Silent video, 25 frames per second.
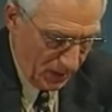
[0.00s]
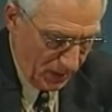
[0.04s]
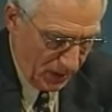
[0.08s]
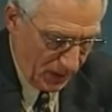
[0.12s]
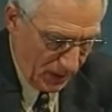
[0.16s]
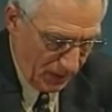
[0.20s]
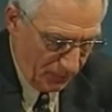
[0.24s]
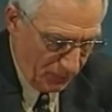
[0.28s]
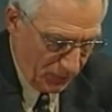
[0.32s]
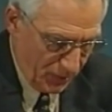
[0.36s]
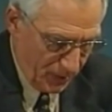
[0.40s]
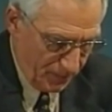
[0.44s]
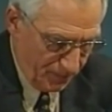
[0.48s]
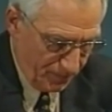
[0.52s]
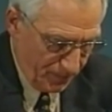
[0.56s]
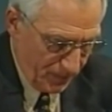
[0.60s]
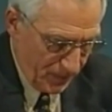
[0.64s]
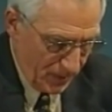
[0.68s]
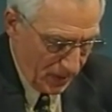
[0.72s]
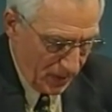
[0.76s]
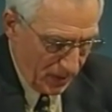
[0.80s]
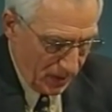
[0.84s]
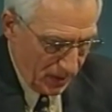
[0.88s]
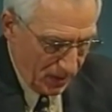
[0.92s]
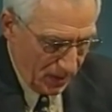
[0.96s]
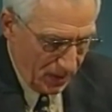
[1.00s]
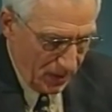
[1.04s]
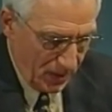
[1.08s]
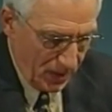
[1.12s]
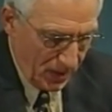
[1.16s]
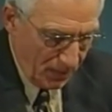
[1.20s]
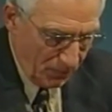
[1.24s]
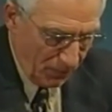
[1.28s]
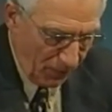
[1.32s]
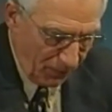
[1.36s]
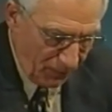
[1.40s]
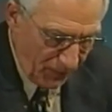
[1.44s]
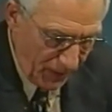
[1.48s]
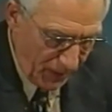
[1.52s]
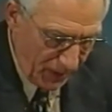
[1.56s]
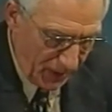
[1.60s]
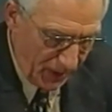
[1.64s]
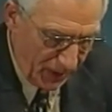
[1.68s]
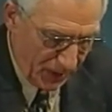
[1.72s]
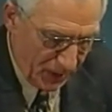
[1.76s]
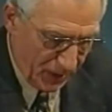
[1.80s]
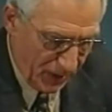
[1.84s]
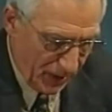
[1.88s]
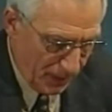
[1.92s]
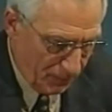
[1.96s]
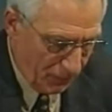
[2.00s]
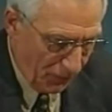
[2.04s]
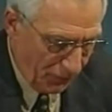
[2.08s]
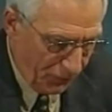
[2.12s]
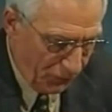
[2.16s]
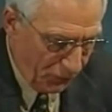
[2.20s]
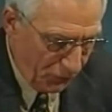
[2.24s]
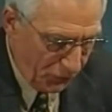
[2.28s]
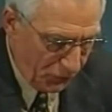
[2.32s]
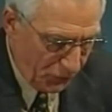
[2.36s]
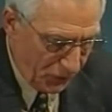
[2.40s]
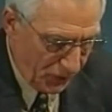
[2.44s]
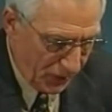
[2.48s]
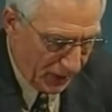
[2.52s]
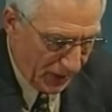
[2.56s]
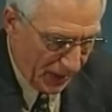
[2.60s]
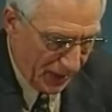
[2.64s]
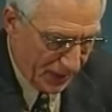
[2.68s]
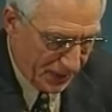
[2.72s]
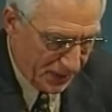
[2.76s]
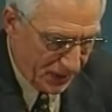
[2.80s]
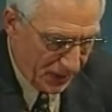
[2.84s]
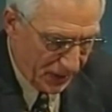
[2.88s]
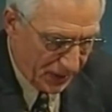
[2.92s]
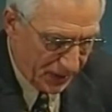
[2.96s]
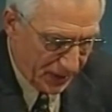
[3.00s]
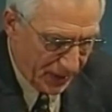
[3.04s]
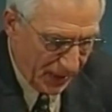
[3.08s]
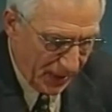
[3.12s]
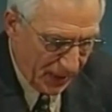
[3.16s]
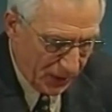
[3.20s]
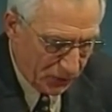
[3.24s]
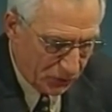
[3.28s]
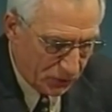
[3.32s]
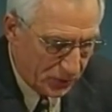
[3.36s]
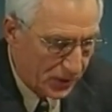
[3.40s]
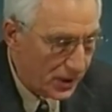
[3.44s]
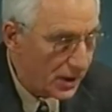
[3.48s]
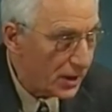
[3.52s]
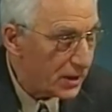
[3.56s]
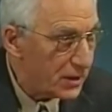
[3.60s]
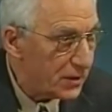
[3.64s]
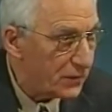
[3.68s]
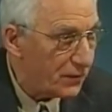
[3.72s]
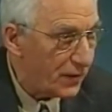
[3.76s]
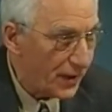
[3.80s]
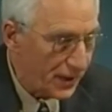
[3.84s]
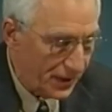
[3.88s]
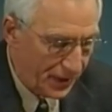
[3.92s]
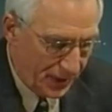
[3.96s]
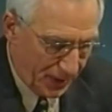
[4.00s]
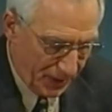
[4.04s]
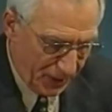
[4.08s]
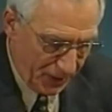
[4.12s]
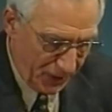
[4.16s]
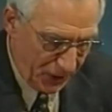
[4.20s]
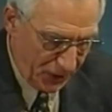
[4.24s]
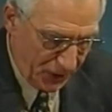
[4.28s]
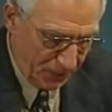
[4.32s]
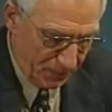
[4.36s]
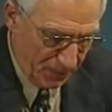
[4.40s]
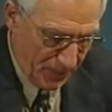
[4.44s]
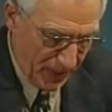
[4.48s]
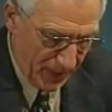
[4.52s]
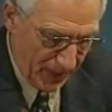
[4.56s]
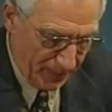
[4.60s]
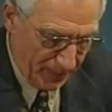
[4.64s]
Ich habe immer weniger, immer flüchtiger an sie gedacht und irgendwann dann nicht